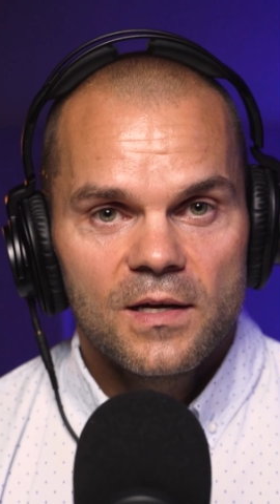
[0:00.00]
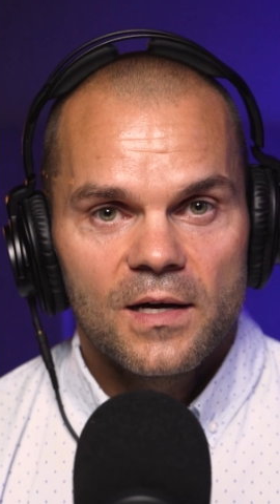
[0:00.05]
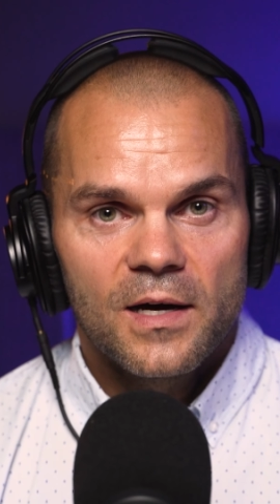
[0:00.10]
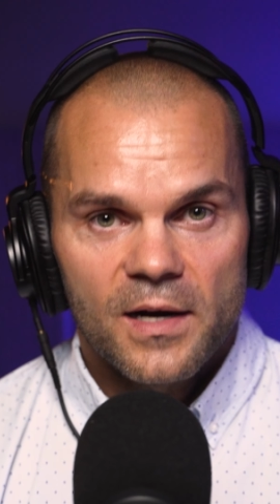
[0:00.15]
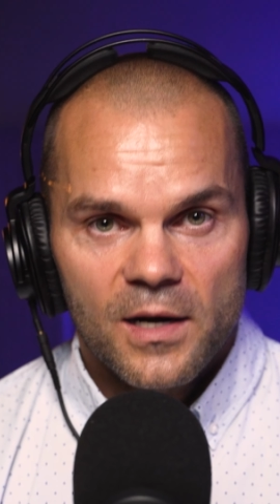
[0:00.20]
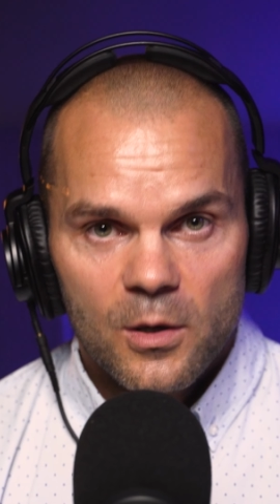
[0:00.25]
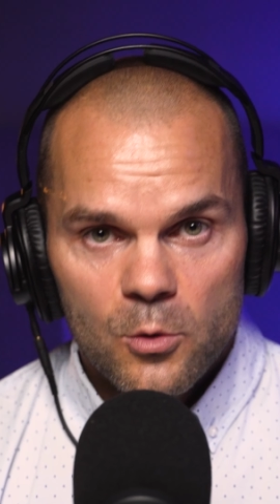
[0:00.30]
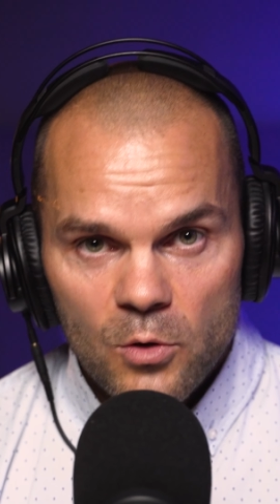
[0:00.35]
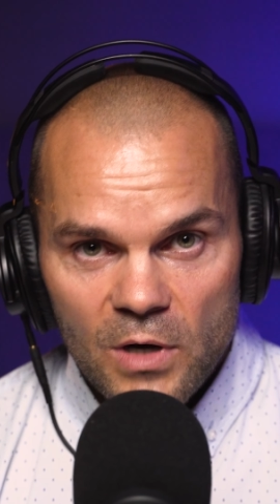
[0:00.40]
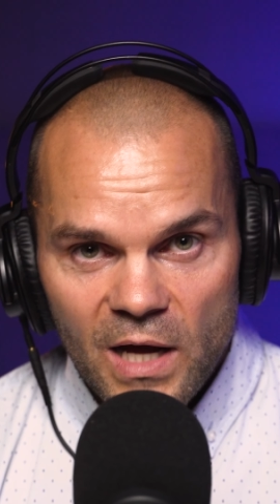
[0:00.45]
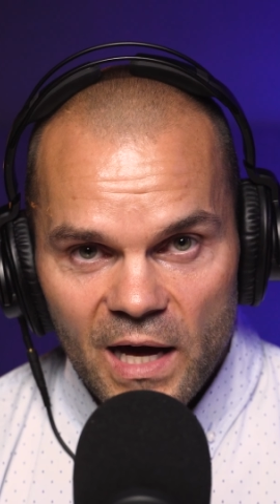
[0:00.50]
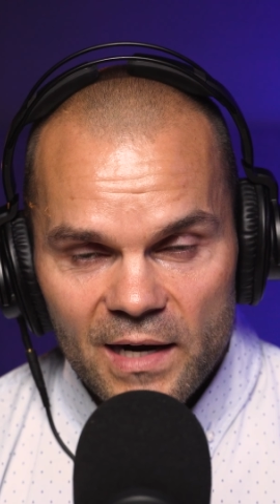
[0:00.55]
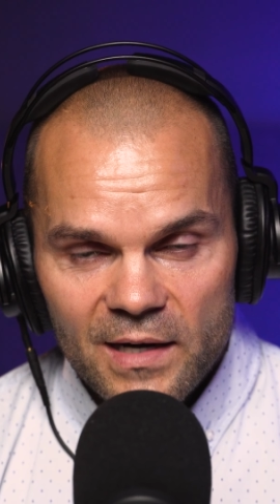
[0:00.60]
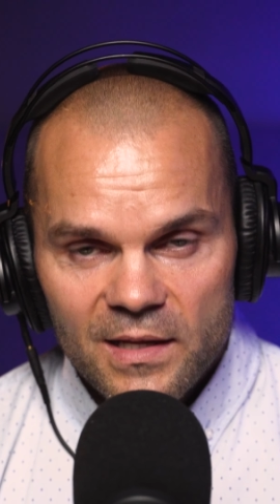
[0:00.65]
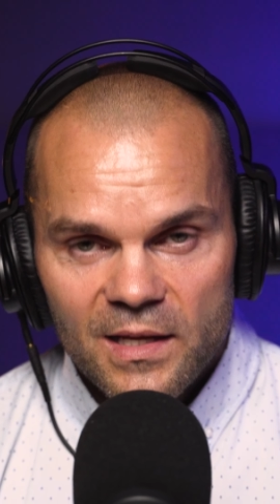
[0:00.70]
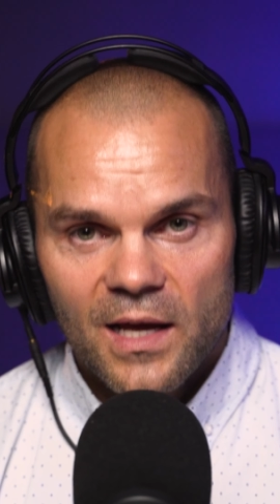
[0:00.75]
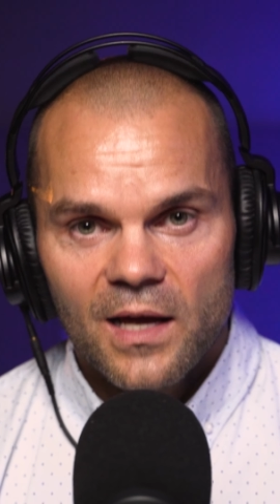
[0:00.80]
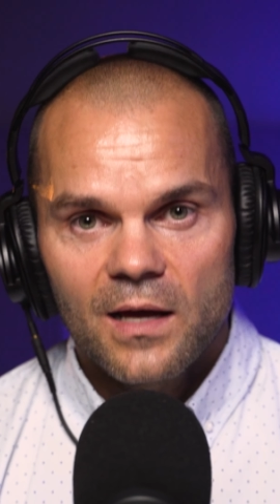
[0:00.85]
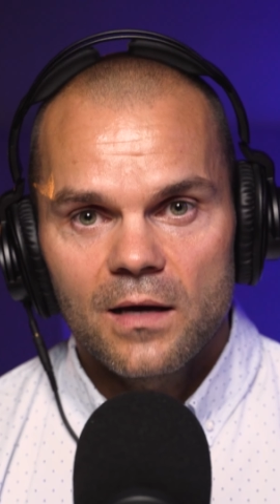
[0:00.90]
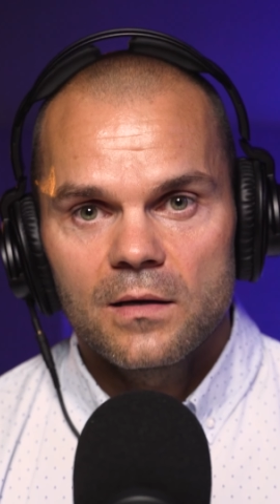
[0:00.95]

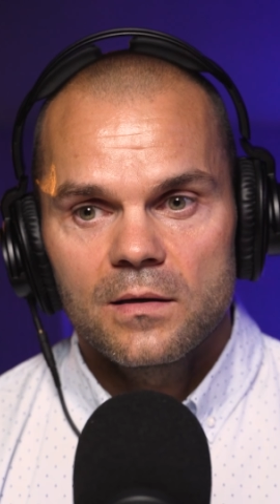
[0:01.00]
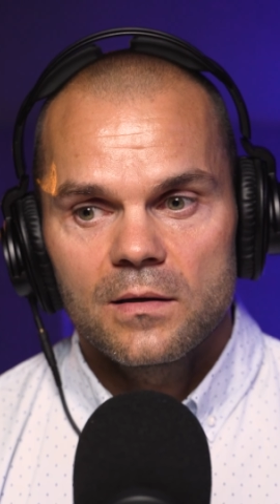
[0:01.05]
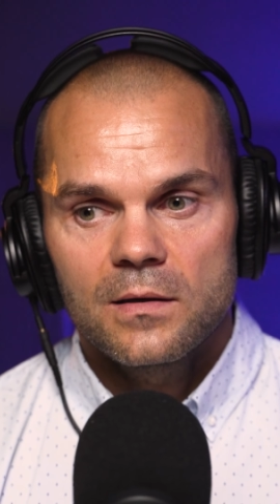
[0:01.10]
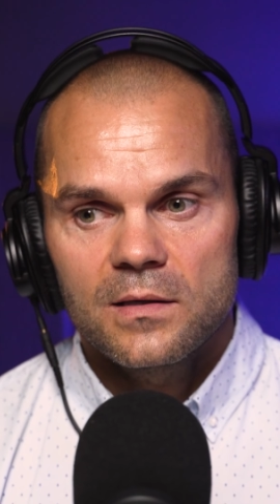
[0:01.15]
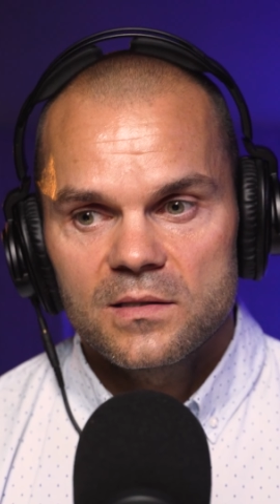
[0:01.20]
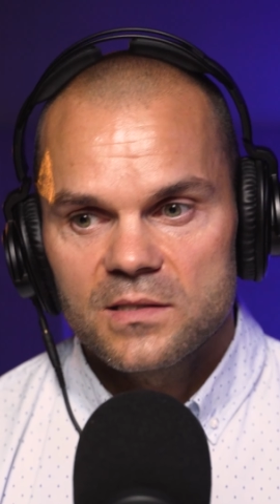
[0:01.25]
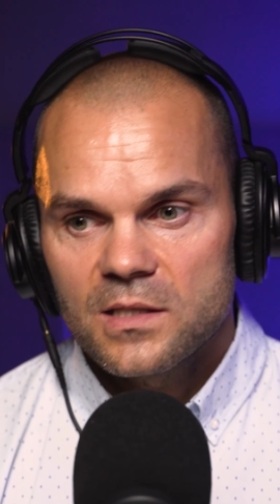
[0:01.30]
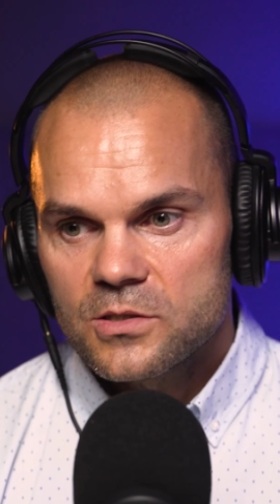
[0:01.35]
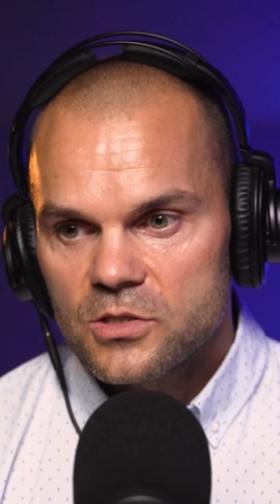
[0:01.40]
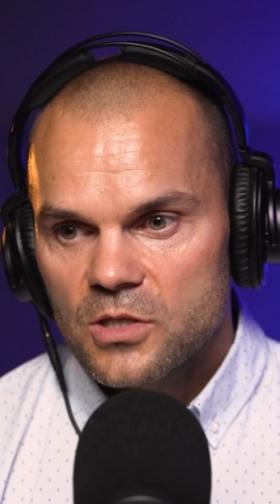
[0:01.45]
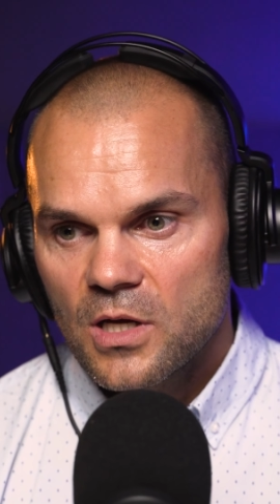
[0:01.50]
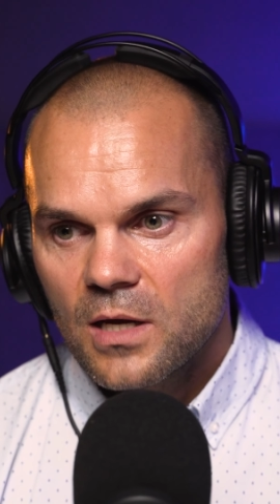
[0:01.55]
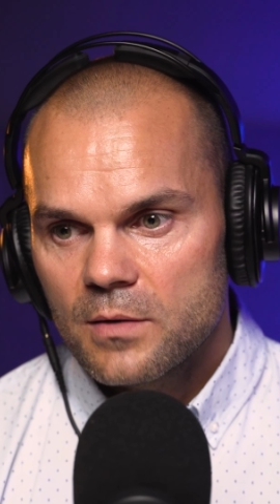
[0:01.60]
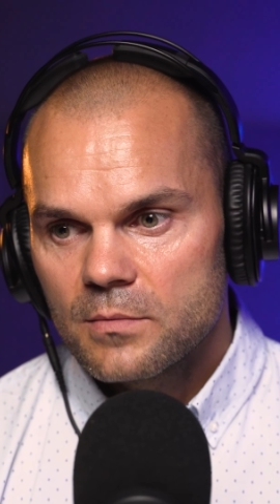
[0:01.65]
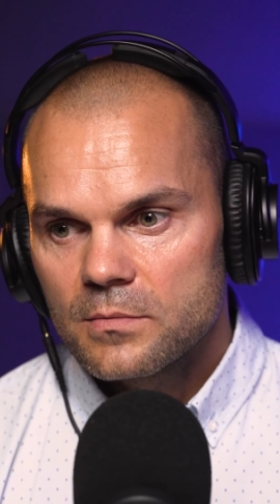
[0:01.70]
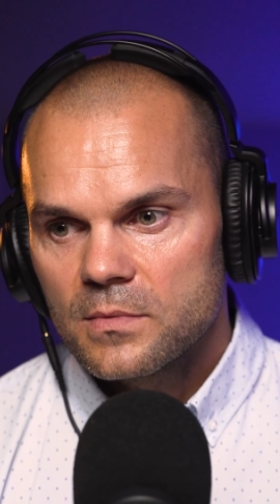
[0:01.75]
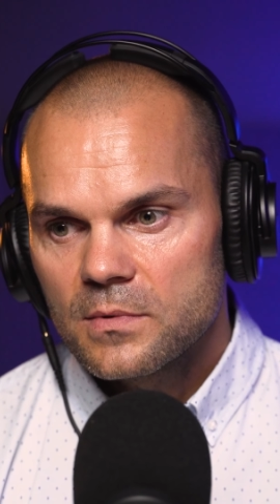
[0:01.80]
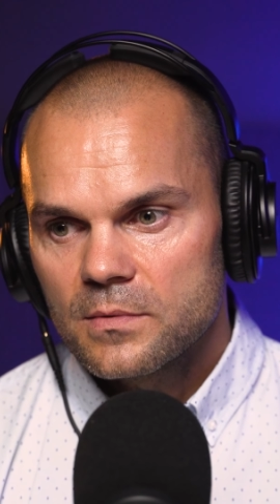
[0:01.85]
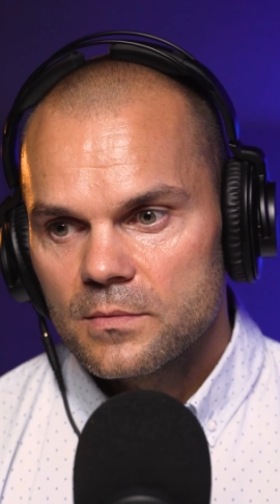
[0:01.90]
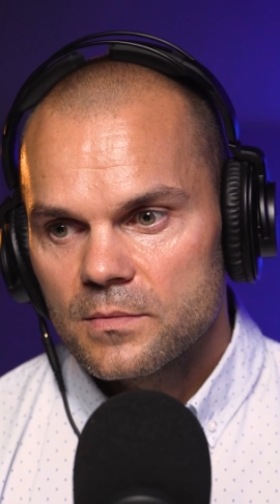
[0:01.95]
regularnie i
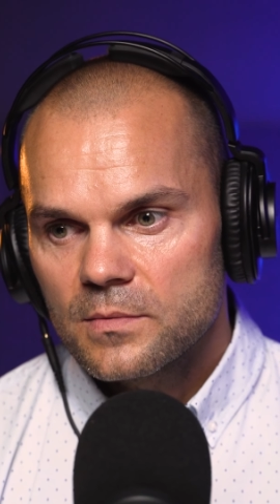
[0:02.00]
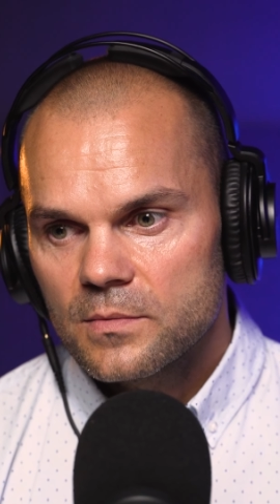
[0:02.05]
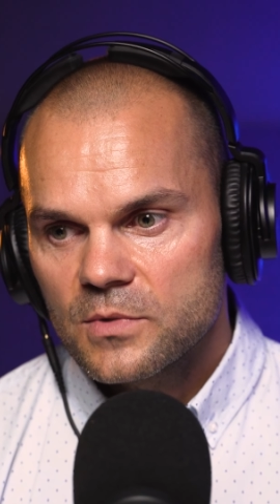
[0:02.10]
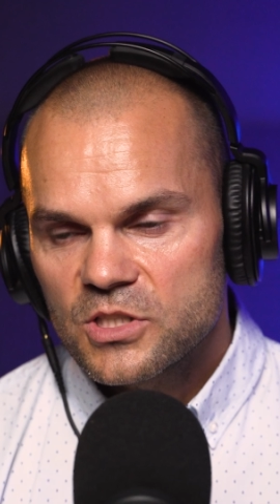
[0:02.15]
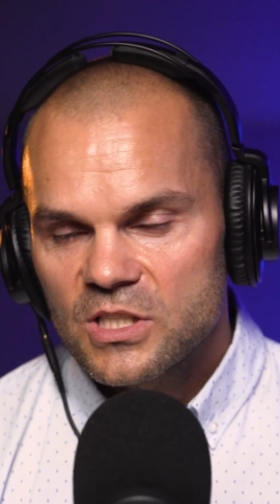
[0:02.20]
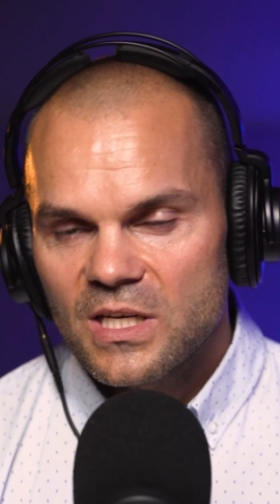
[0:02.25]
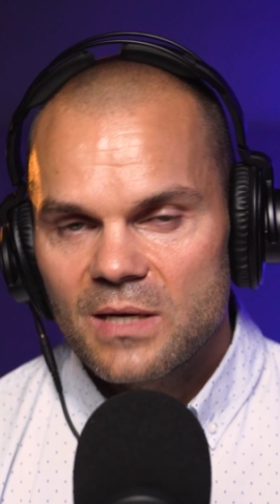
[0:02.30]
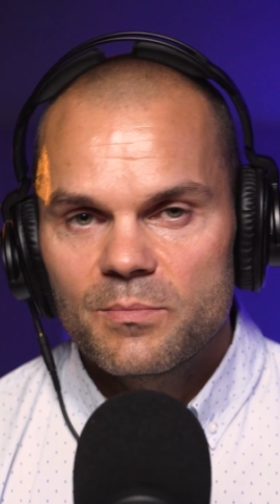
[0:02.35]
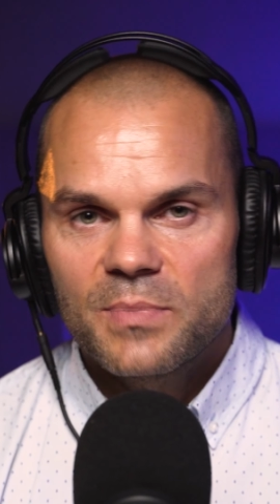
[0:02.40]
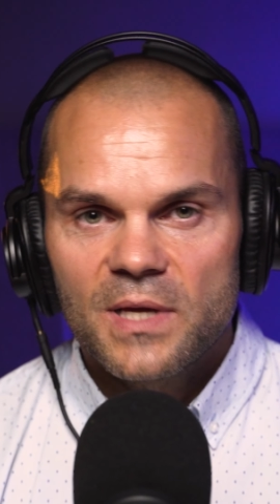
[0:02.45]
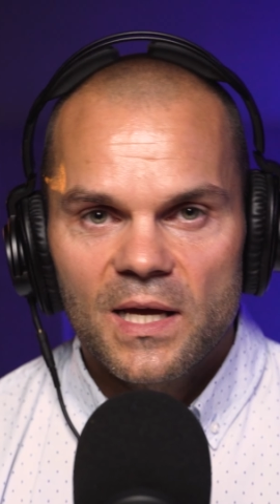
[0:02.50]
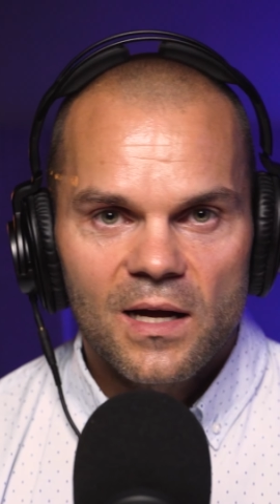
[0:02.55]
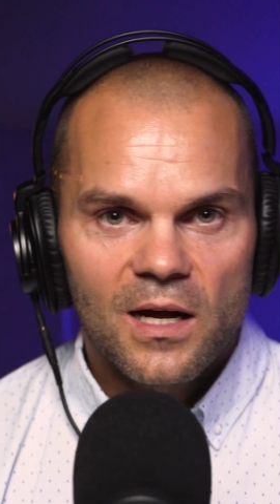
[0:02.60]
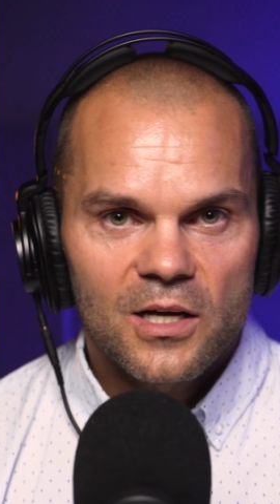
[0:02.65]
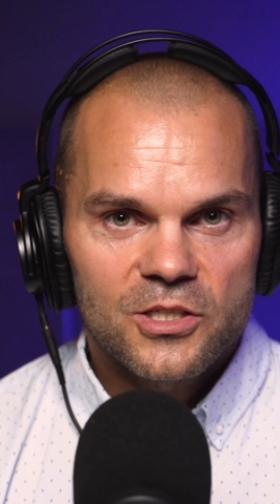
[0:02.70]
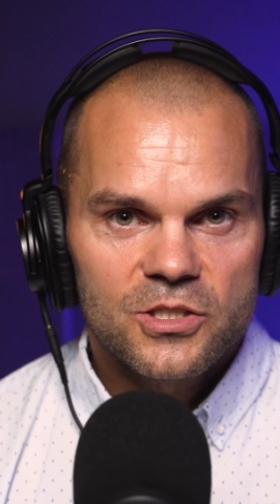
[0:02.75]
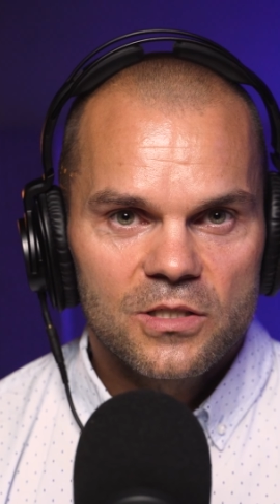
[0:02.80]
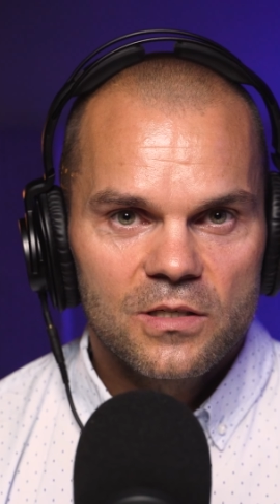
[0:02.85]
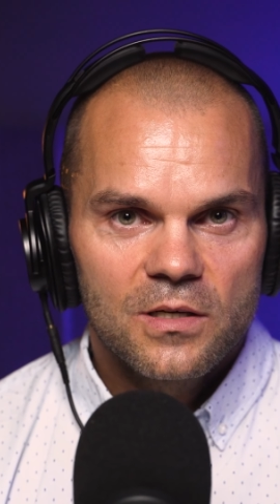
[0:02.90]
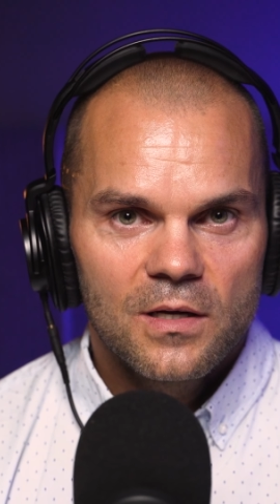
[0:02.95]
zacząłem, chciałem
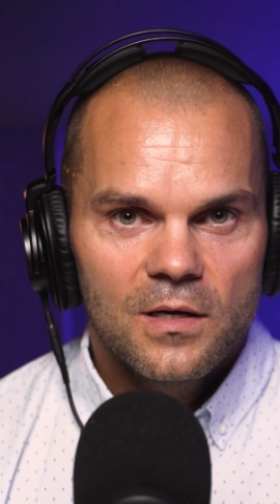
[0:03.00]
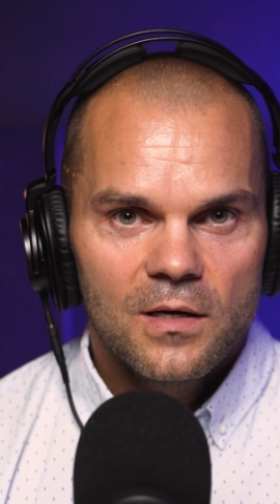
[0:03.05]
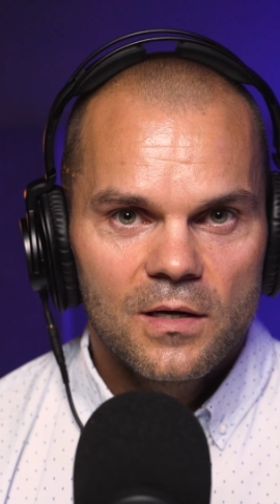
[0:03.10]
biegać.